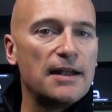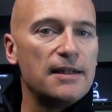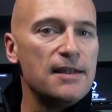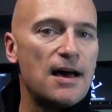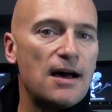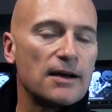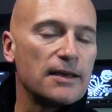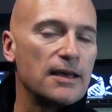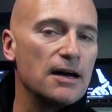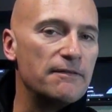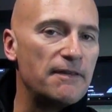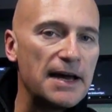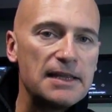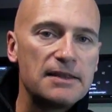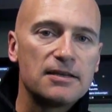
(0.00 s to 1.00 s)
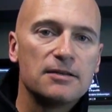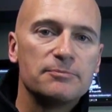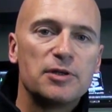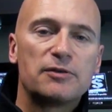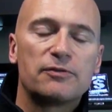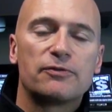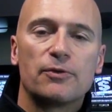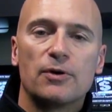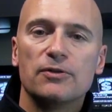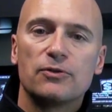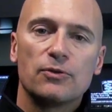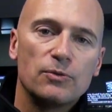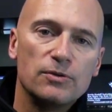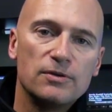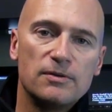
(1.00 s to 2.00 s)
Anlage erweitern mit Front
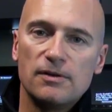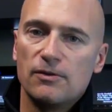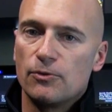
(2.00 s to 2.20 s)
und